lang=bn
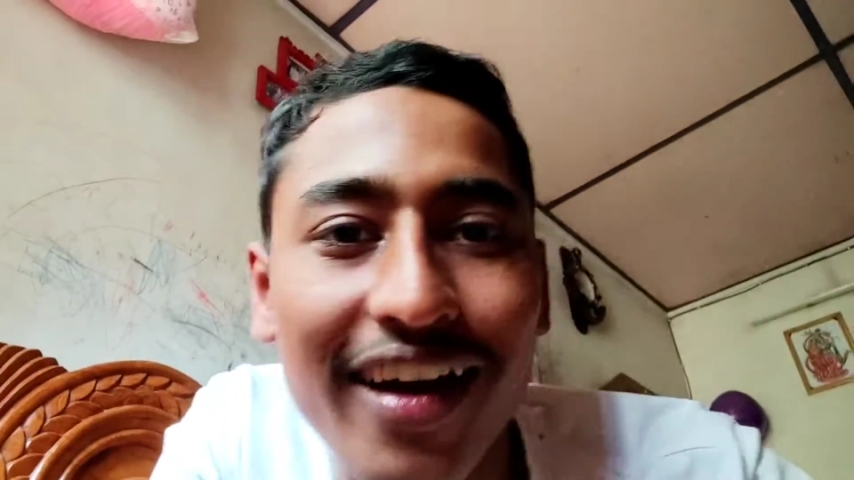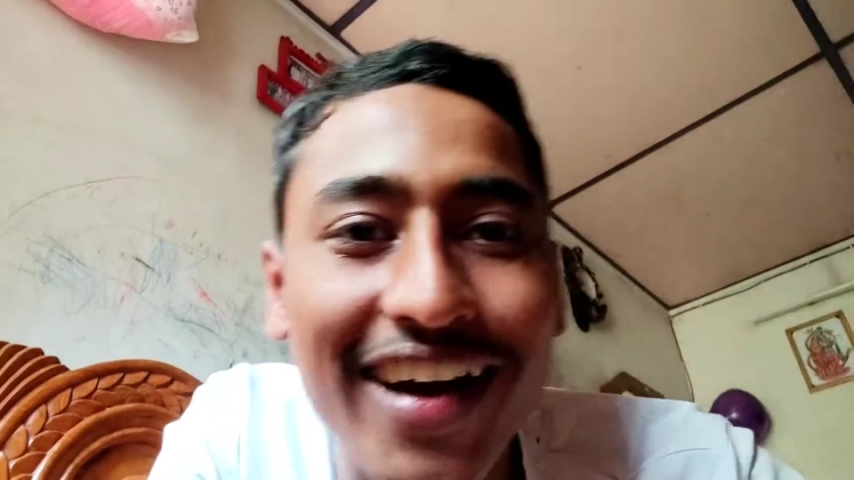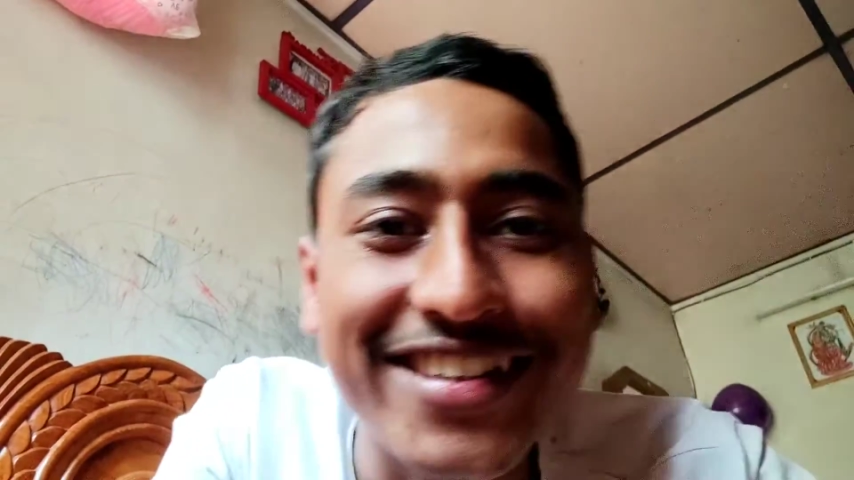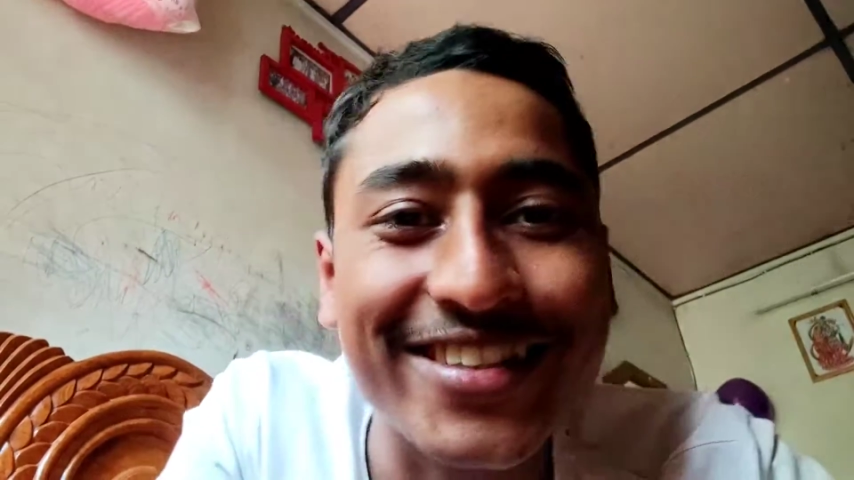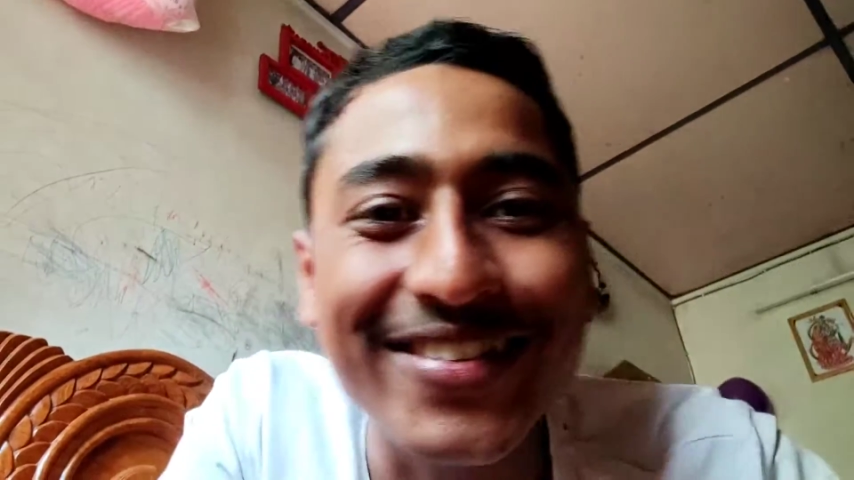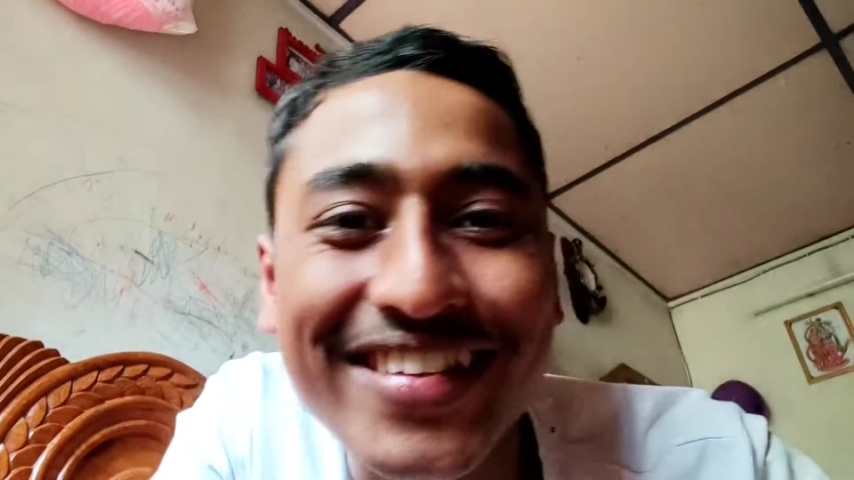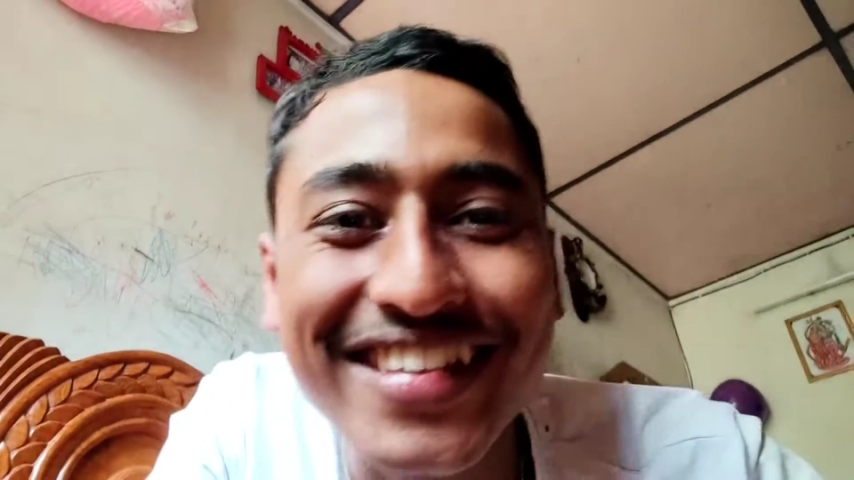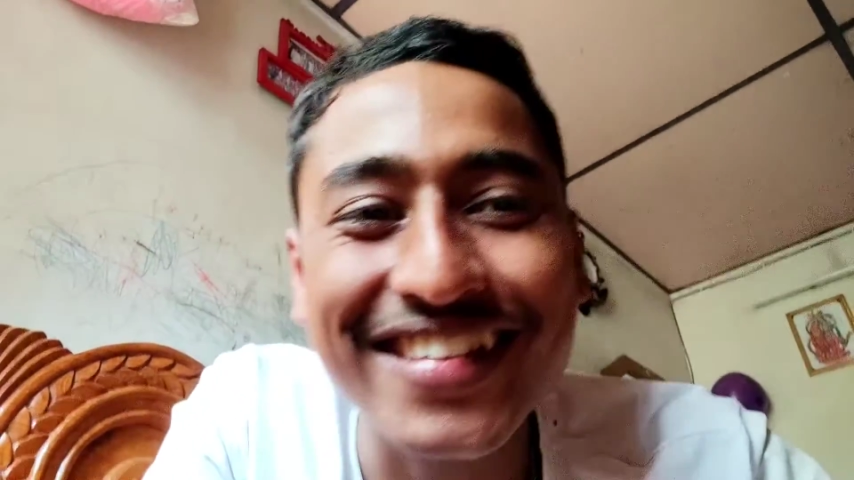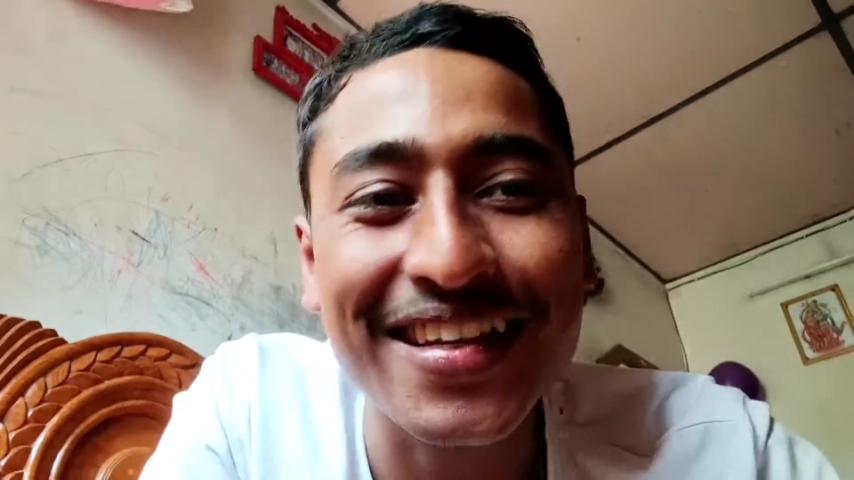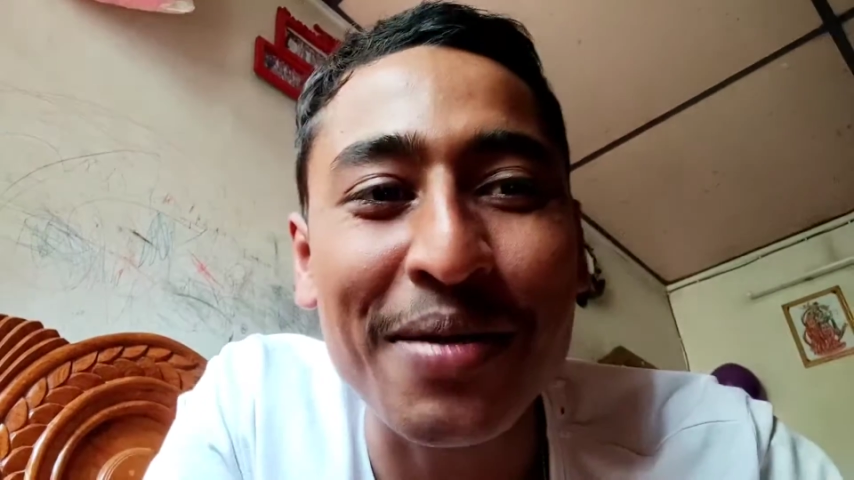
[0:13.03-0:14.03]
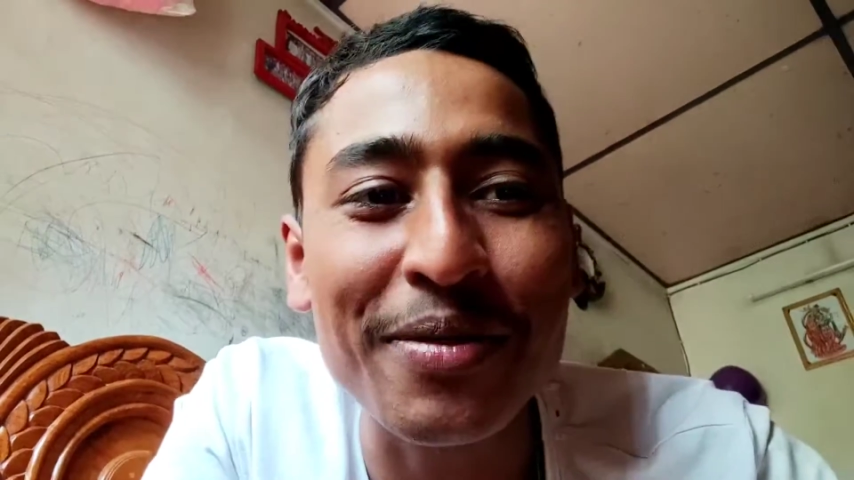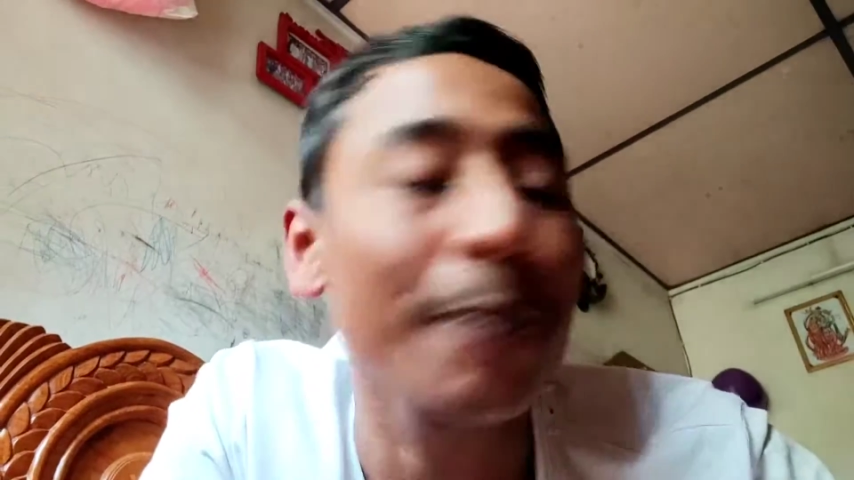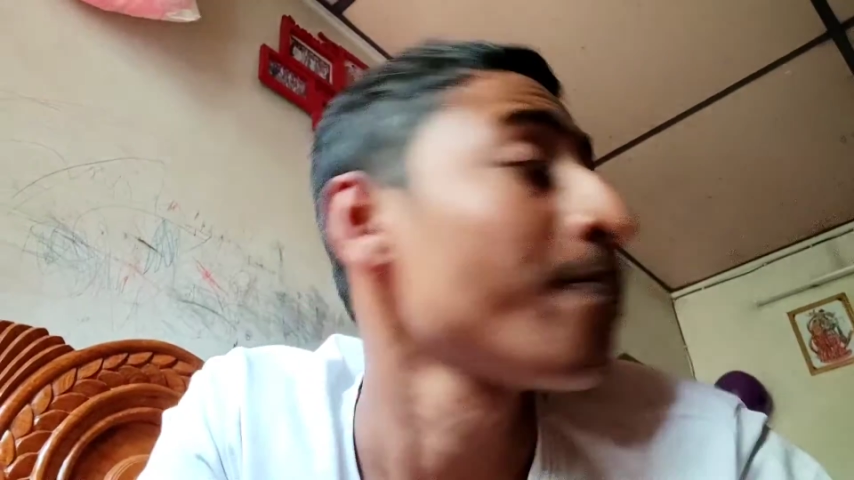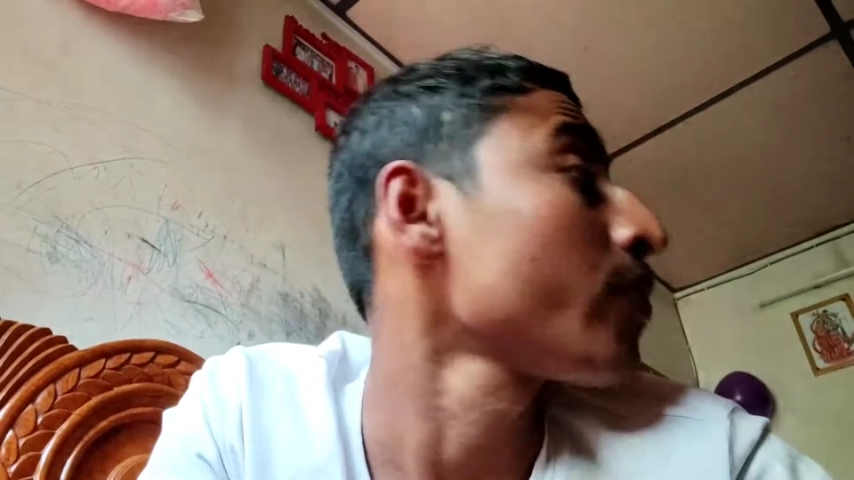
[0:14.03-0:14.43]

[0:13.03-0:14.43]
কাজ করতেছি আমি